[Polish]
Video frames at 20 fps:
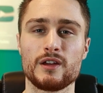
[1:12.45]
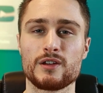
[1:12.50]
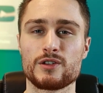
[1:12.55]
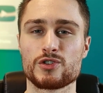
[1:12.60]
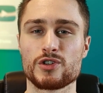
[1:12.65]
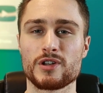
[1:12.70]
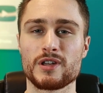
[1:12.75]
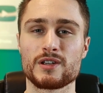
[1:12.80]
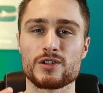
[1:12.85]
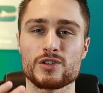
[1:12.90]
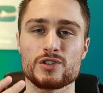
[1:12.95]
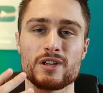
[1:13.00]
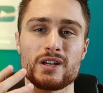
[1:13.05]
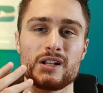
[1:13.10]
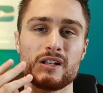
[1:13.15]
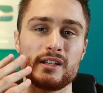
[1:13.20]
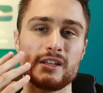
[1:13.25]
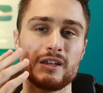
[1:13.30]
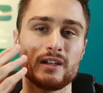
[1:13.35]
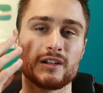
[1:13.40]
że
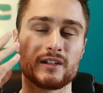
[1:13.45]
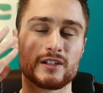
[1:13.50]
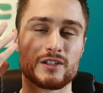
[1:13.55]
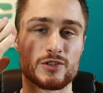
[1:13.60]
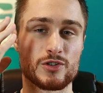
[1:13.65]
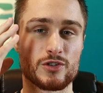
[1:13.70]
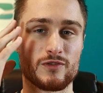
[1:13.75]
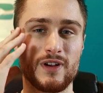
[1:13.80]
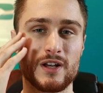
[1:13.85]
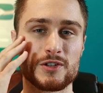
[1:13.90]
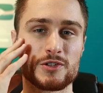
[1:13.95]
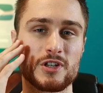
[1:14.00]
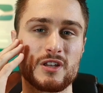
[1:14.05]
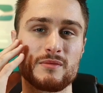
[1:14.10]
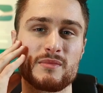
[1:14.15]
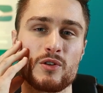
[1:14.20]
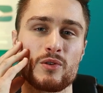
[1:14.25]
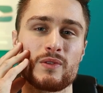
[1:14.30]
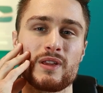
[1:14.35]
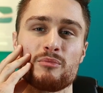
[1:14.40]
jeżeli żwacze
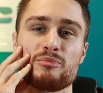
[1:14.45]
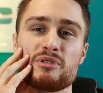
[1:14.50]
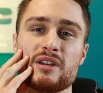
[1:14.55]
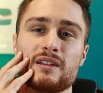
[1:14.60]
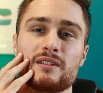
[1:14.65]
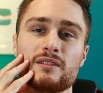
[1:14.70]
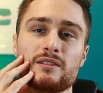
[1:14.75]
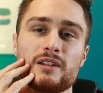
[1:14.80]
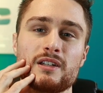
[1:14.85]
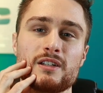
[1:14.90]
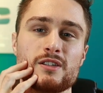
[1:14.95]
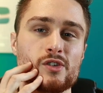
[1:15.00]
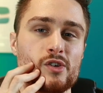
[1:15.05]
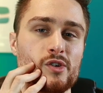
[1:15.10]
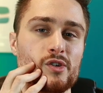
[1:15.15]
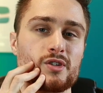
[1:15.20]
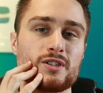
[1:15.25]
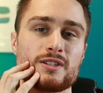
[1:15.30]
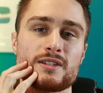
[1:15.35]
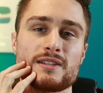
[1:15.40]
nie będą napięte i
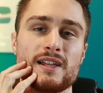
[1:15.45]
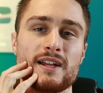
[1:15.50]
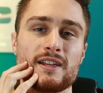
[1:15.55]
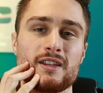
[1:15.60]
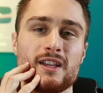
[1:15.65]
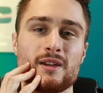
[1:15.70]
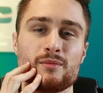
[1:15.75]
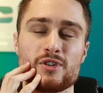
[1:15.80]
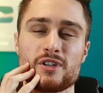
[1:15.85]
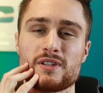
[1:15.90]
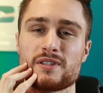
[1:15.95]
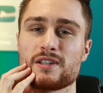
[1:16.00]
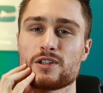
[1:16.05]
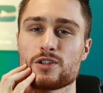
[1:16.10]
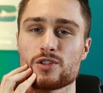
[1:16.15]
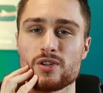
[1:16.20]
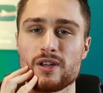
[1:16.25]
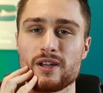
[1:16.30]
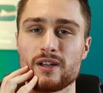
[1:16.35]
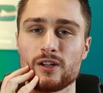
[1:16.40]
coś stanie nam się
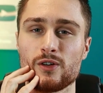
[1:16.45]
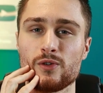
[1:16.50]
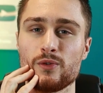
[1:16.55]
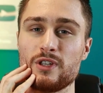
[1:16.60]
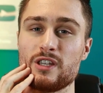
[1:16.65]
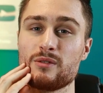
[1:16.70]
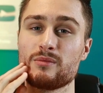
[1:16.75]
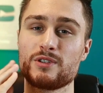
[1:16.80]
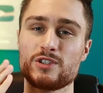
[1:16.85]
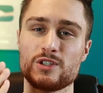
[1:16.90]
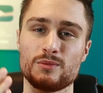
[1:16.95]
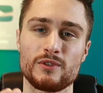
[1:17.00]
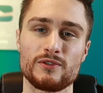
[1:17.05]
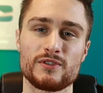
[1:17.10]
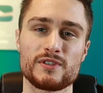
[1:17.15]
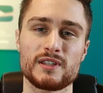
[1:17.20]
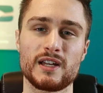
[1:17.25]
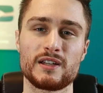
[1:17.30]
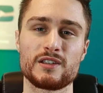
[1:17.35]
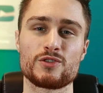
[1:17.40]
ze szczęką i nie
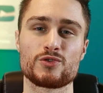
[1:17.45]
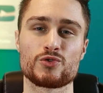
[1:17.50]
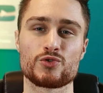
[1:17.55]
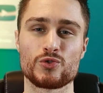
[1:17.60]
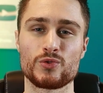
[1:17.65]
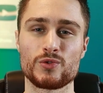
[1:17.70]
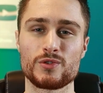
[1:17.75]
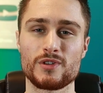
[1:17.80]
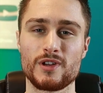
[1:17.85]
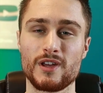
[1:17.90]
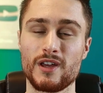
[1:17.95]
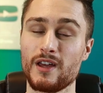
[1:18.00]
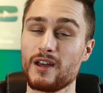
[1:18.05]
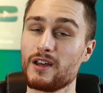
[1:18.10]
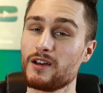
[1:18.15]
będziemy w stanie rzuć,